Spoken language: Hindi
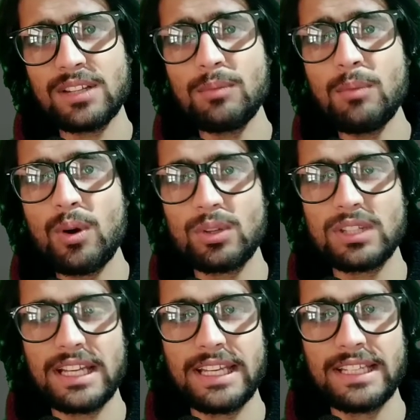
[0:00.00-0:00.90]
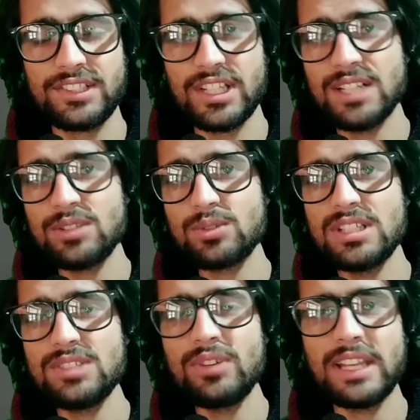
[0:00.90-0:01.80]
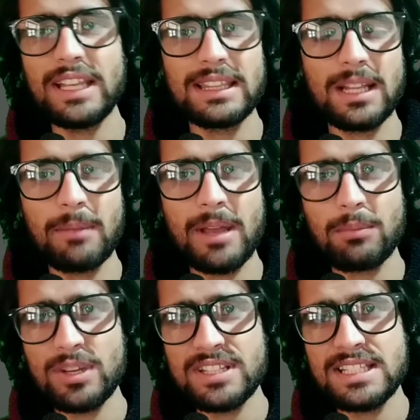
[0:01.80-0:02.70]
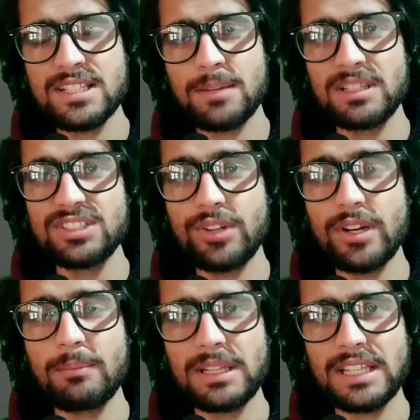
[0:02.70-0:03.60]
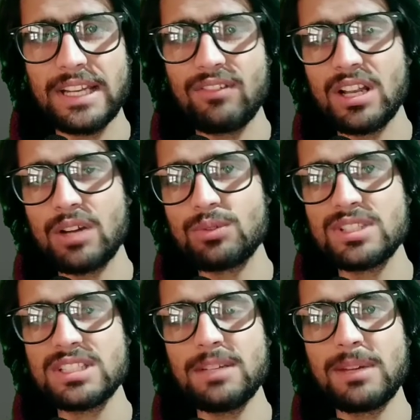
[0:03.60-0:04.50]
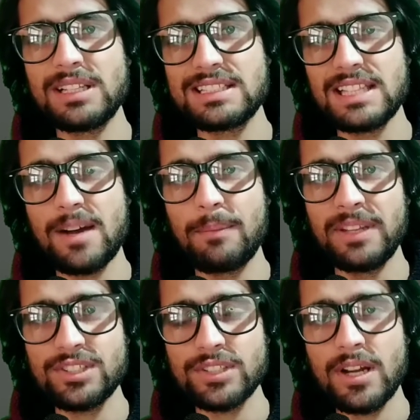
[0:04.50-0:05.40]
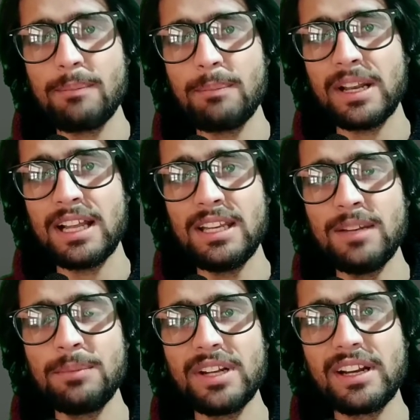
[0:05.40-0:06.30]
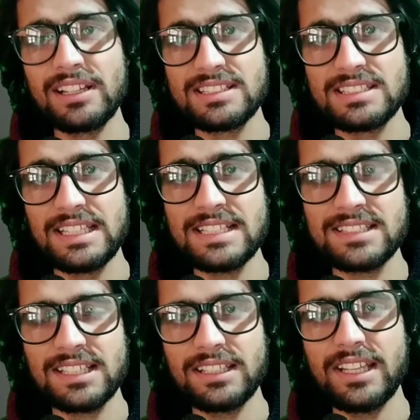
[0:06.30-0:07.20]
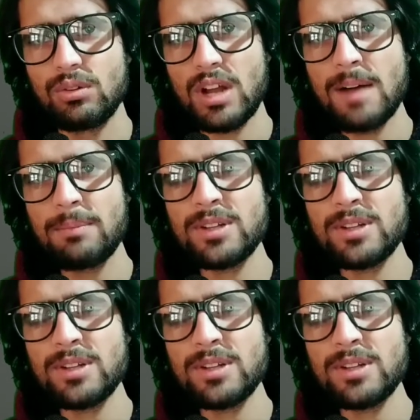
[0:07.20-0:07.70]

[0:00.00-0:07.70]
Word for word: ख़त्म होता है जी हाँ दोस्तों इस वीडियो के अंदर मैं आपको ऐसी ज़बरदस्त ट्रिक बताने वाला हूँ जिसकी मदद से आप इंस्टाग्राम पर अनलिमिटेड रील्स देख सकते हैं और